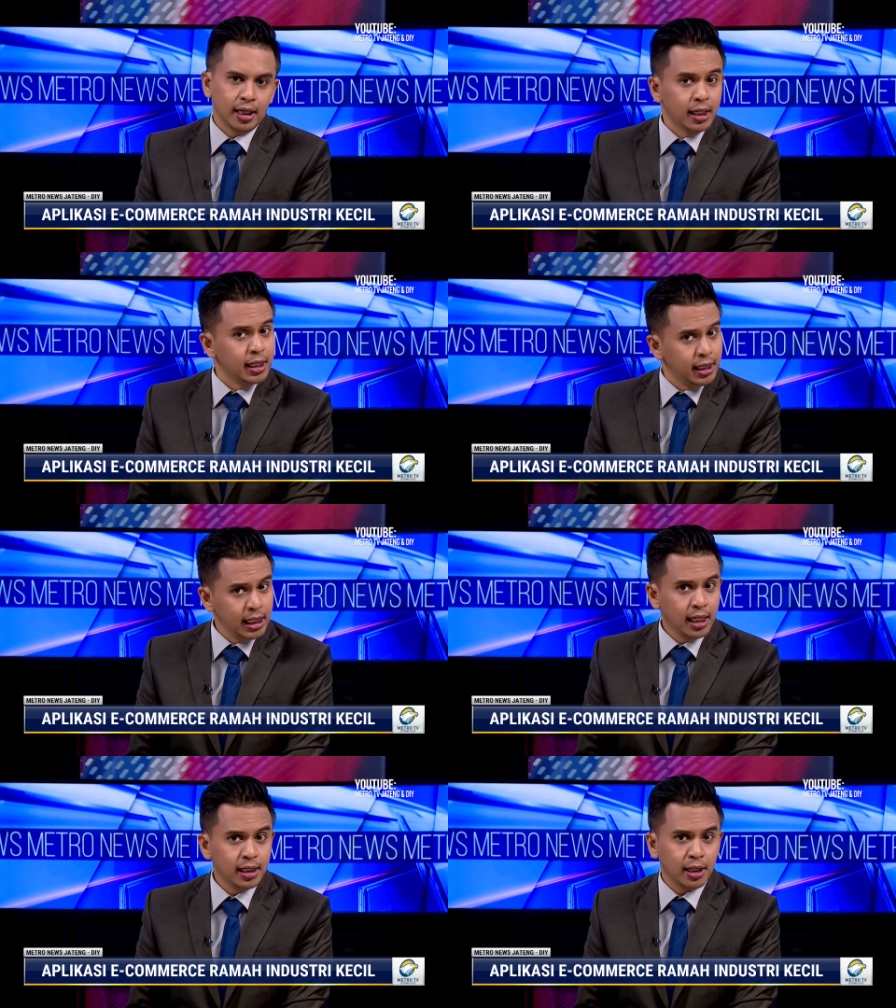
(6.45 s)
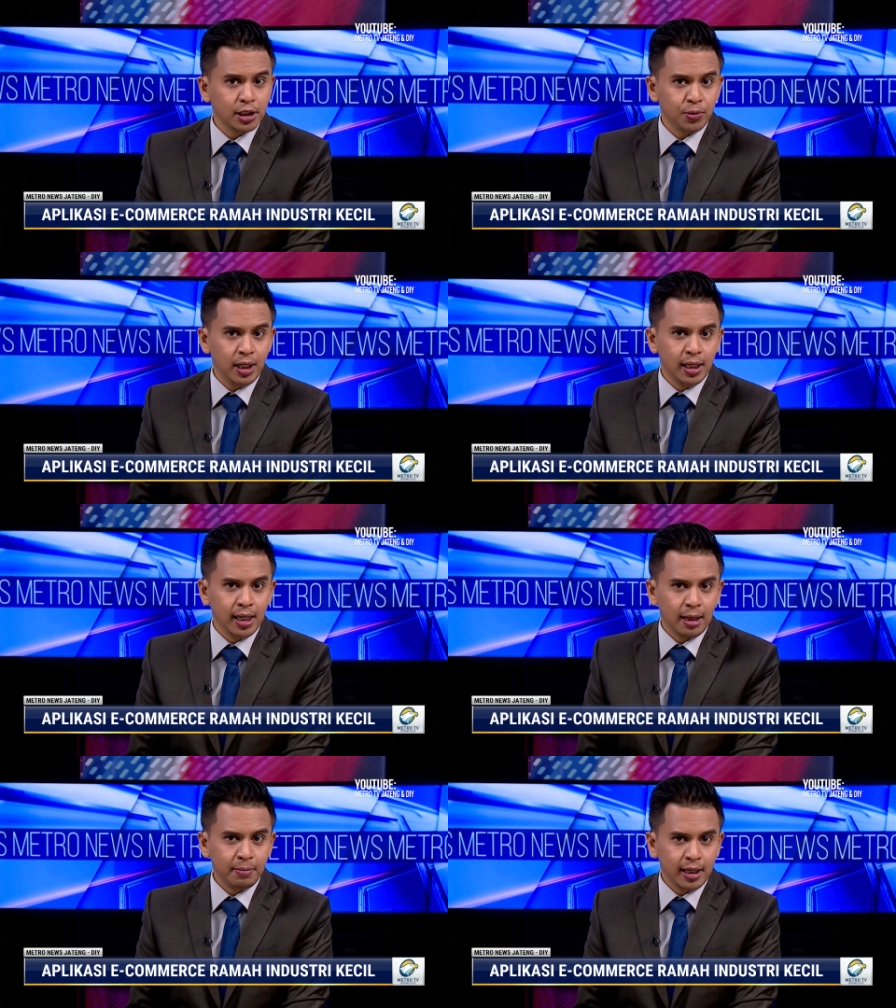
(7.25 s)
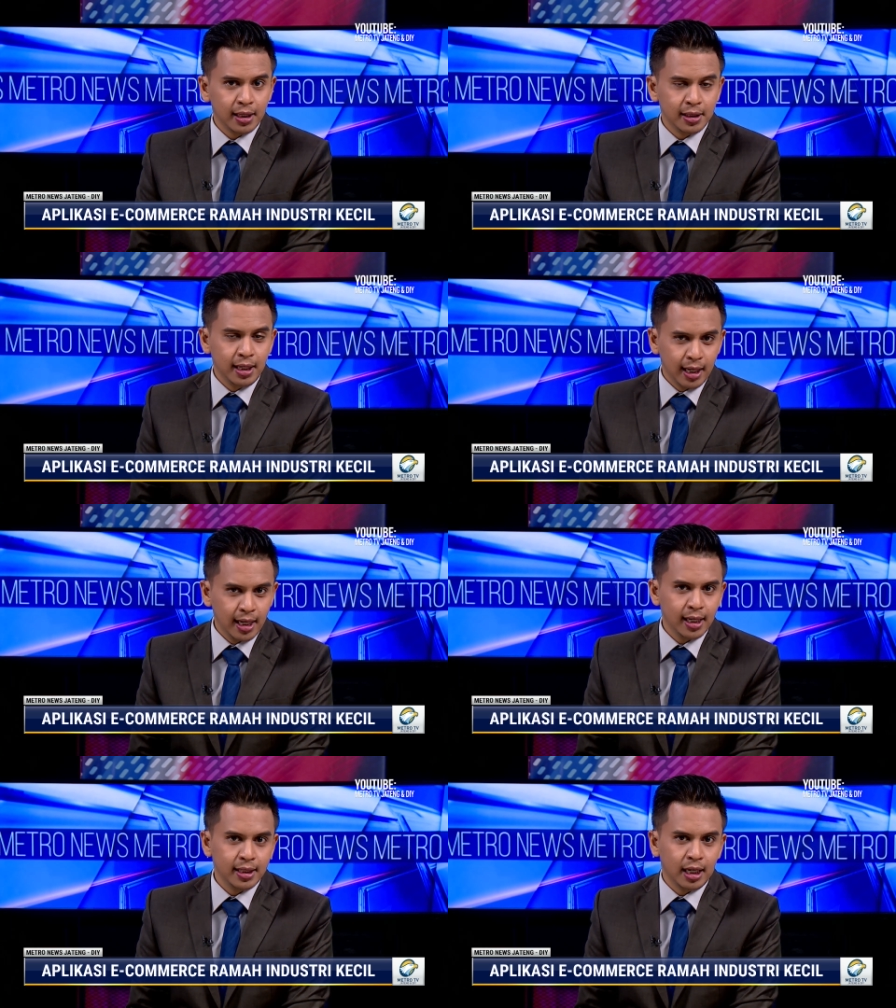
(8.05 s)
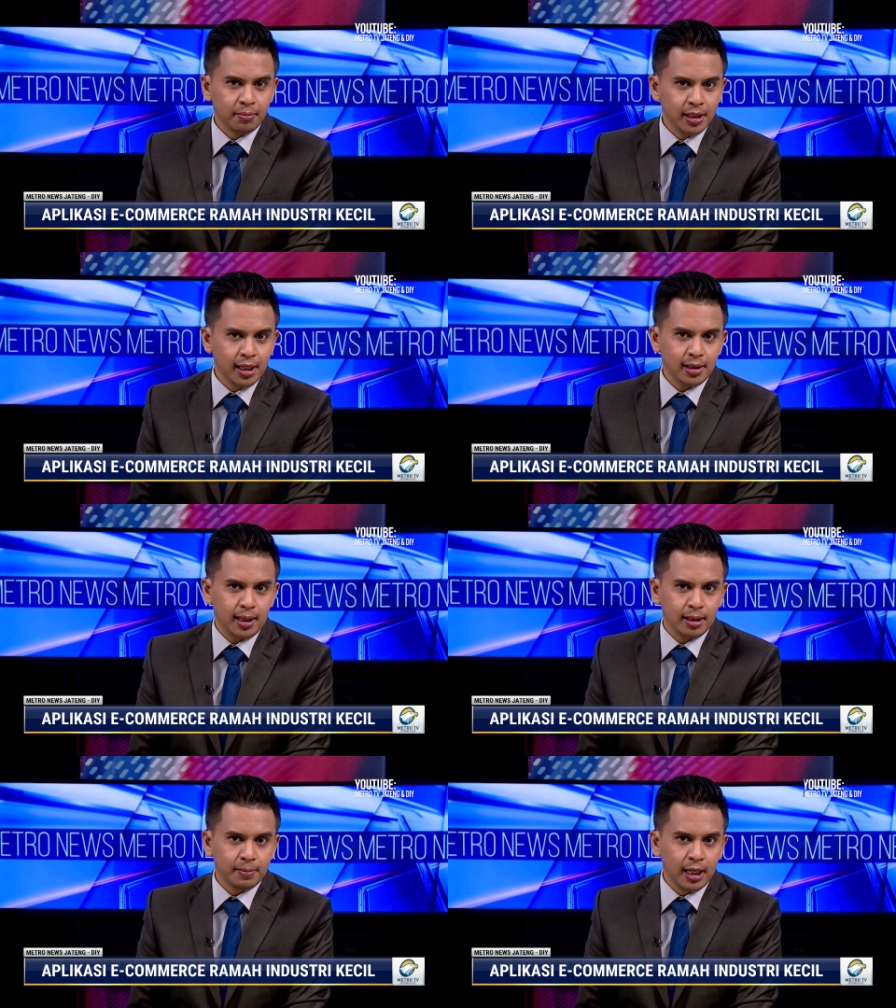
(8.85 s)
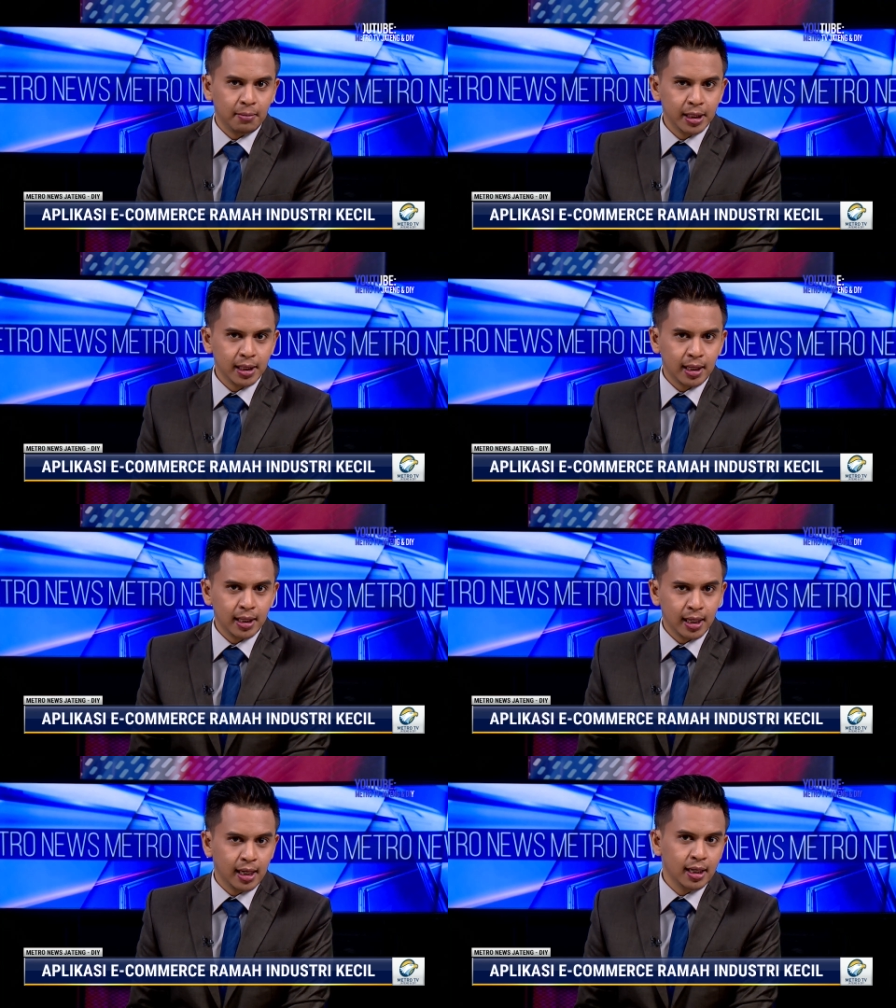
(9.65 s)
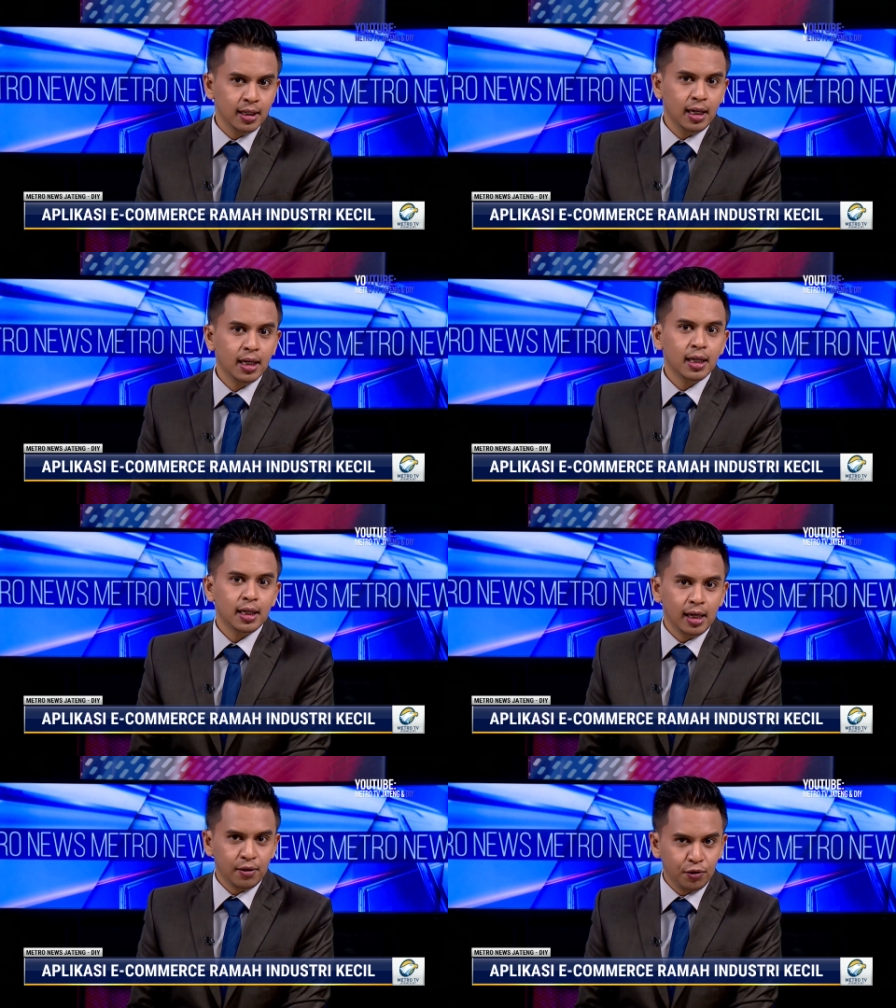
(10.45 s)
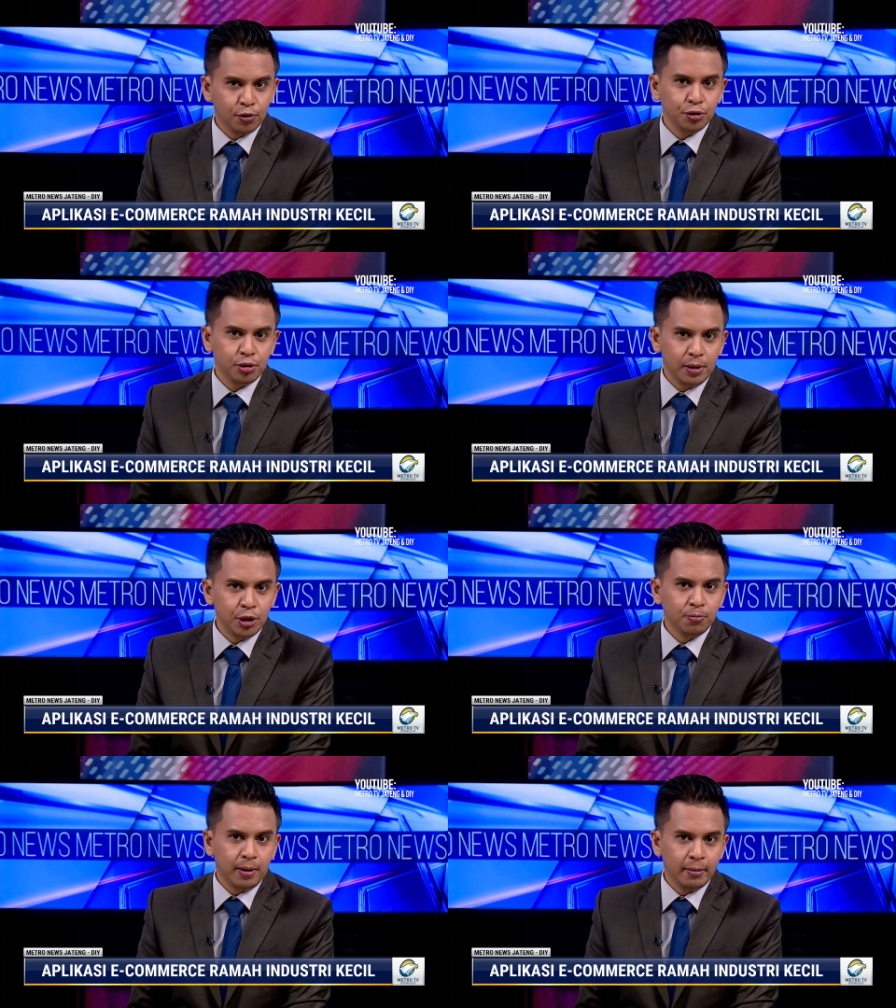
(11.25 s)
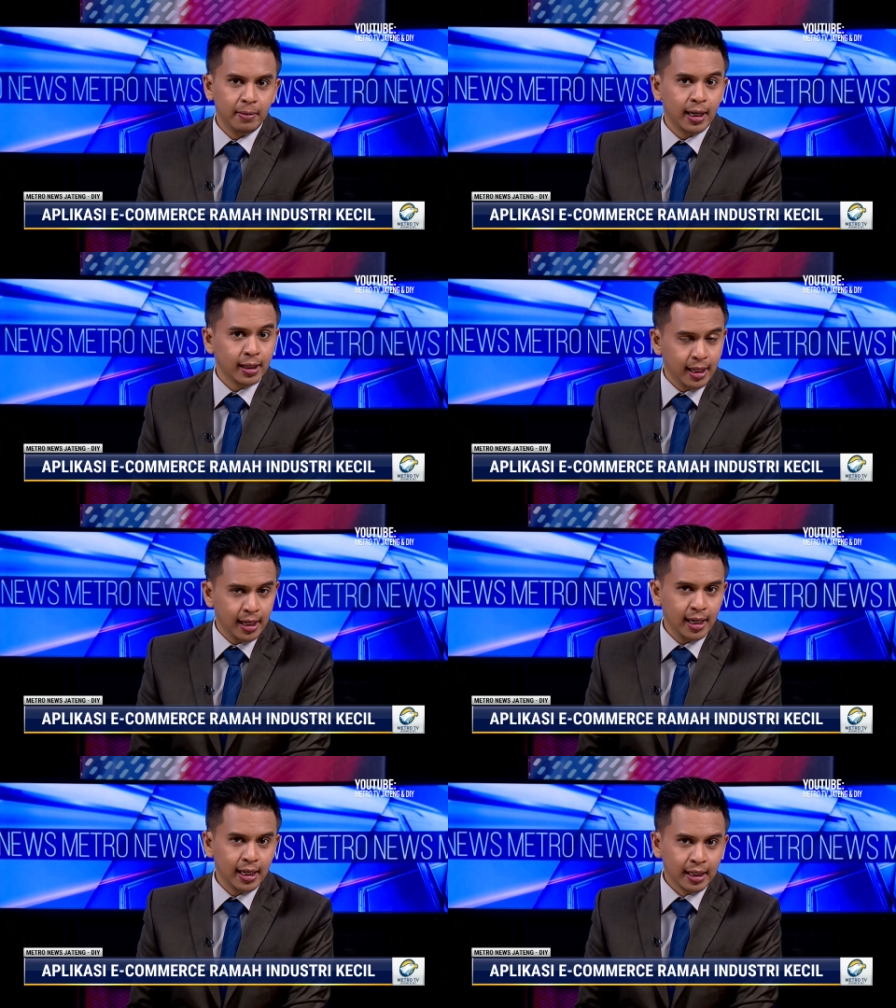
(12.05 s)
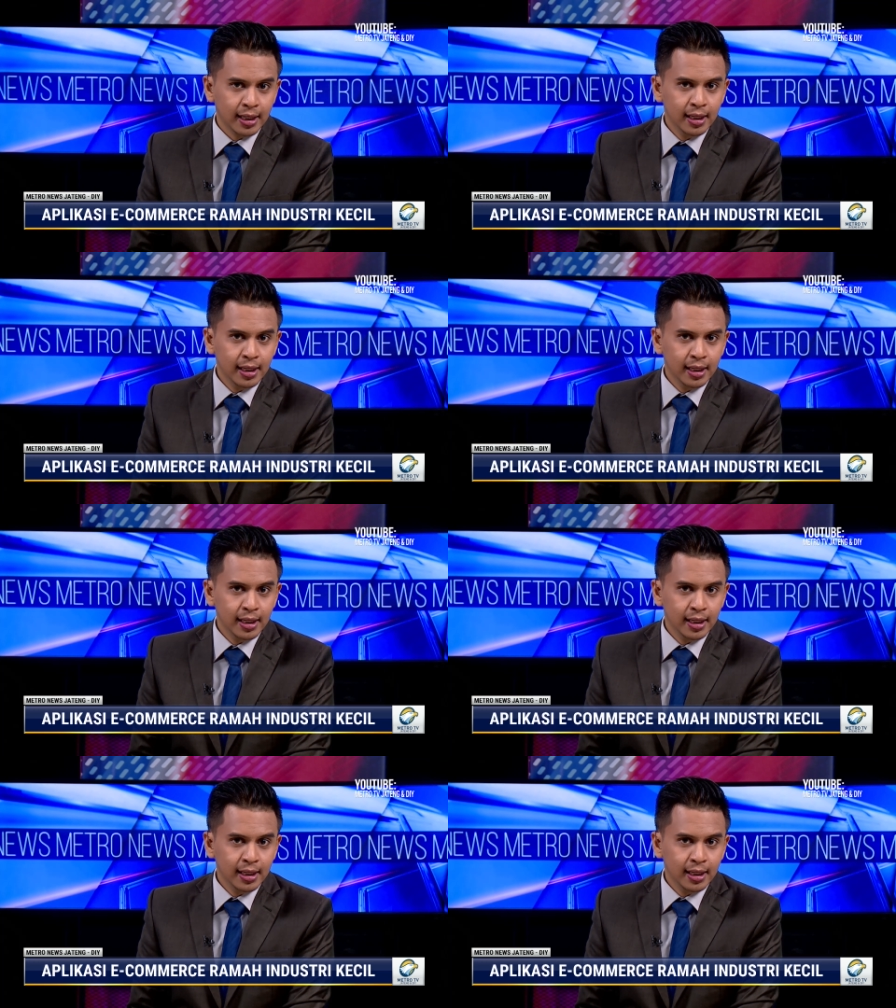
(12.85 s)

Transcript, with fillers: tidak terkecuali dengan aplikasi dagangan yang menyasar kepada mitra dagangan dengan fokus menyuplai barang dagangan.